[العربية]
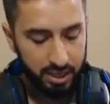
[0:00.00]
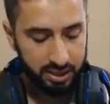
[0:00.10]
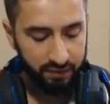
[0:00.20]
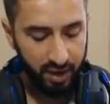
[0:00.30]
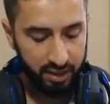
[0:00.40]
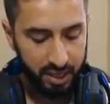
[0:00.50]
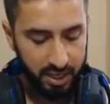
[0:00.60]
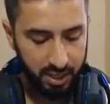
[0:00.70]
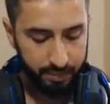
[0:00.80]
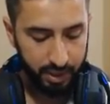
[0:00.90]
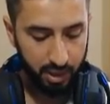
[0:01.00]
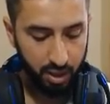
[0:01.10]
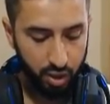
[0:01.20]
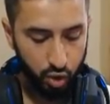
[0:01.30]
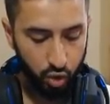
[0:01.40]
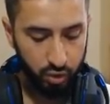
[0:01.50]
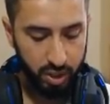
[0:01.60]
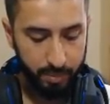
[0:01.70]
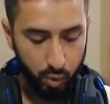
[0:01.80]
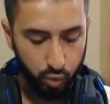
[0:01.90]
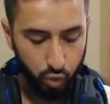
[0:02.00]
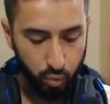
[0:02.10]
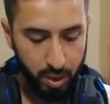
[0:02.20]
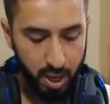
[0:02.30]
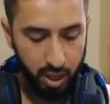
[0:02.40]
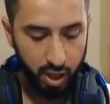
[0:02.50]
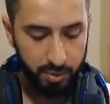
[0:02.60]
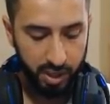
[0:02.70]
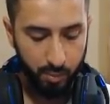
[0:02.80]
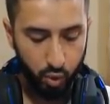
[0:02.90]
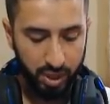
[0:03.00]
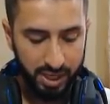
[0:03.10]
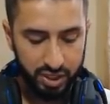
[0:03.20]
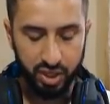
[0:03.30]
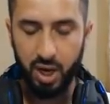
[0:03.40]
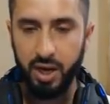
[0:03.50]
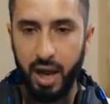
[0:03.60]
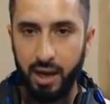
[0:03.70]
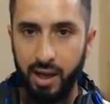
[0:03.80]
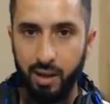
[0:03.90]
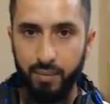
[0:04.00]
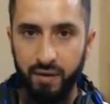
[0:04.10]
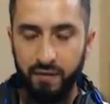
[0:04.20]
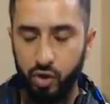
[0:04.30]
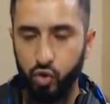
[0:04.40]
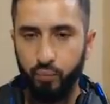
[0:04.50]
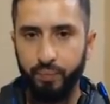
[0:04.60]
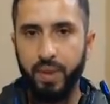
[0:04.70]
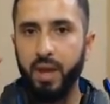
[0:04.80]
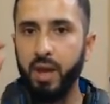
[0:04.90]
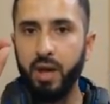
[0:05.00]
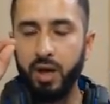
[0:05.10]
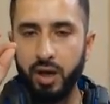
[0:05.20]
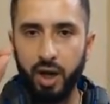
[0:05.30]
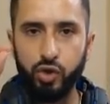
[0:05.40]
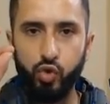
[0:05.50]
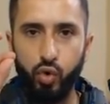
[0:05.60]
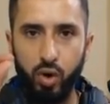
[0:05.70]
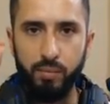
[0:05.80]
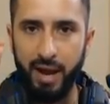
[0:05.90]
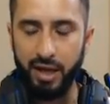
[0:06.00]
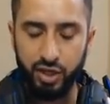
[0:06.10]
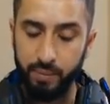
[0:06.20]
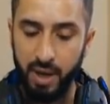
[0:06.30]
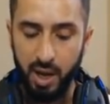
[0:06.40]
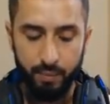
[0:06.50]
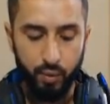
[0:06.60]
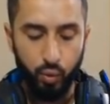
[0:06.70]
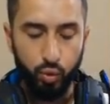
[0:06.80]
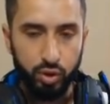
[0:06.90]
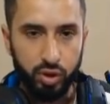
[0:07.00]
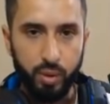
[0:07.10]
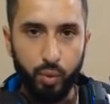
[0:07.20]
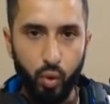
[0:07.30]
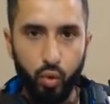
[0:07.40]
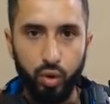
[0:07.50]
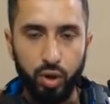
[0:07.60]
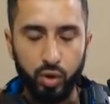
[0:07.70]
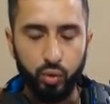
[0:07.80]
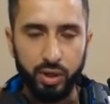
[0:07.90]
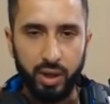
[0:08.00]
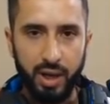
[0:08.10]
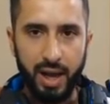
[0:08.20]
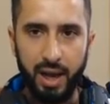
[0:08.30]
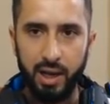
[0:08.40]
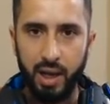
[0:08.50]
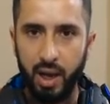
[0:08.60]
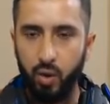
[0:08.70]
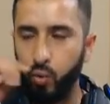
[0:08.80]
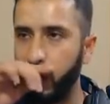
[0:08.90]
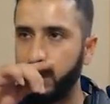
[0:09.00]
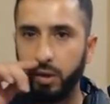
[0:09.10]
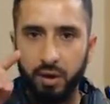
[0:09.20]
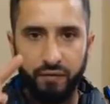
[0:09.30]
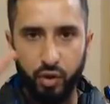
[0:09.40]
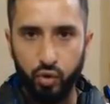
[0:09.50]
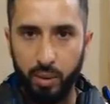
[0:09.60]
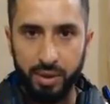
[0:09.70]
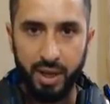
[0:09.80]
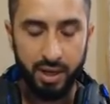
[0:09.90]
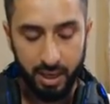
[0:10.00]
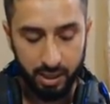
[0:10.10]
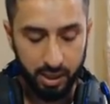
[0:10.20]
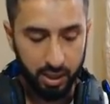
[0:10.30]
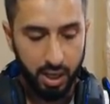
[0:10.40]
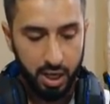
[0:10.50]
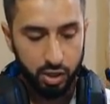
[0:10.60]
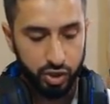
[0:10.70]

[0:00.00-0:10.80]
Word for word: الصفحة الثانية بتلاقي هون مكتوب رابط الموقع اللي شرحنا عليه بالفيديو ركزوا هون معي شباب واتبعوا الخطوات اللي لك عليها ولا تكرر الفيديو ابدا لاني